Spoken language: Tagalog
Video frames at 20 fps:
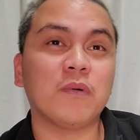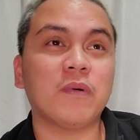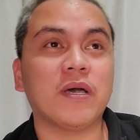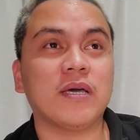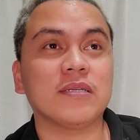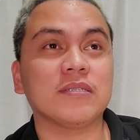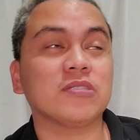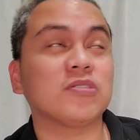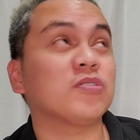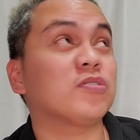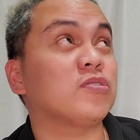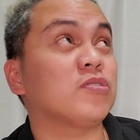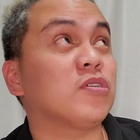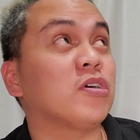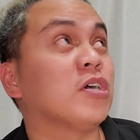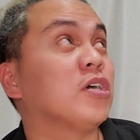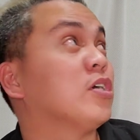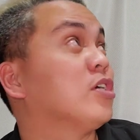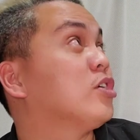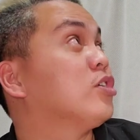kwarto.
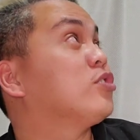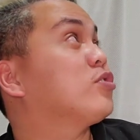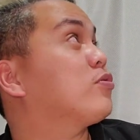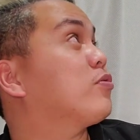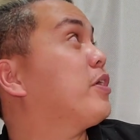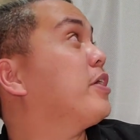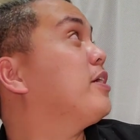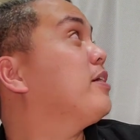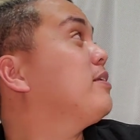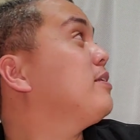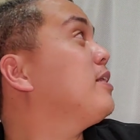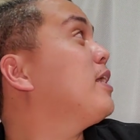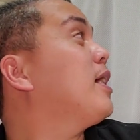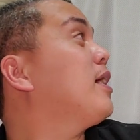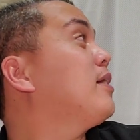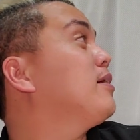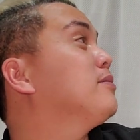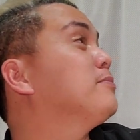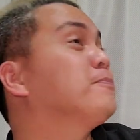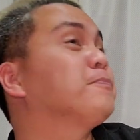So, ayan lang.